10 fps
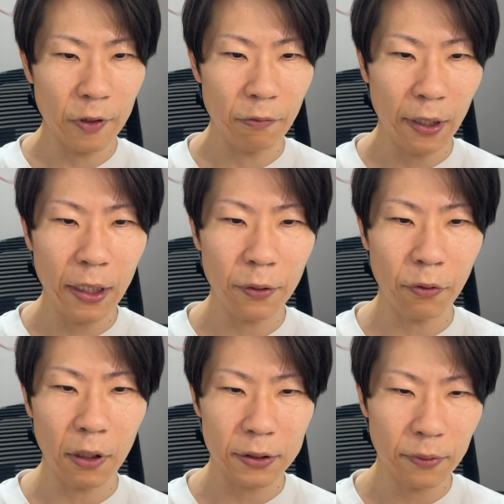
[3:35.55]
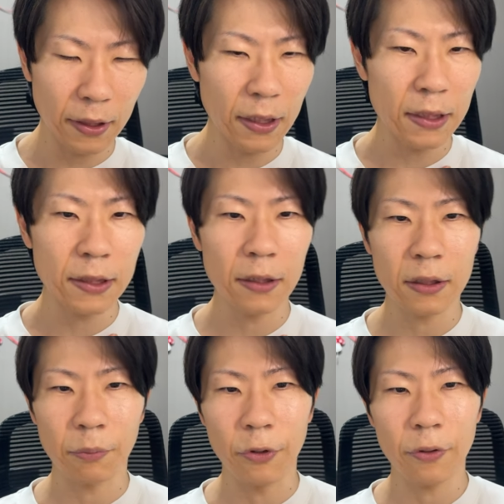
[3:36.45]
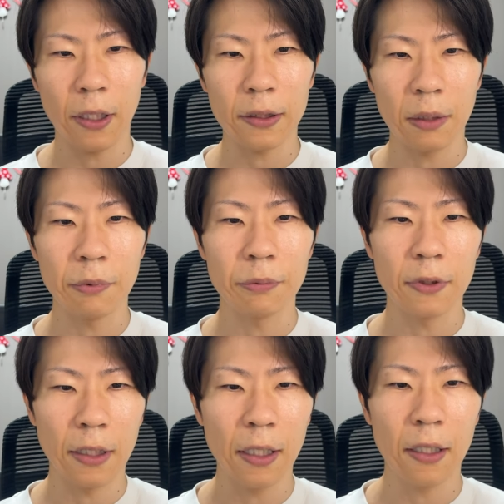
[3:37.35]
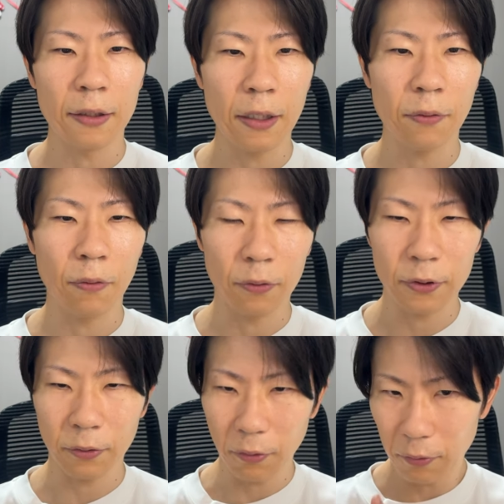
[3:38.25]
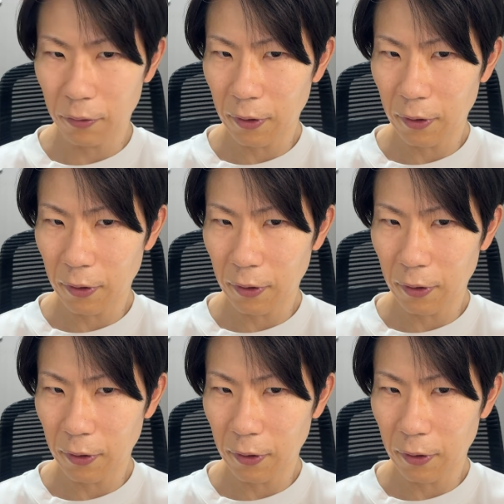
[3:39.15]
若い頃はそんな気にしなくてもよかった部分が結構その、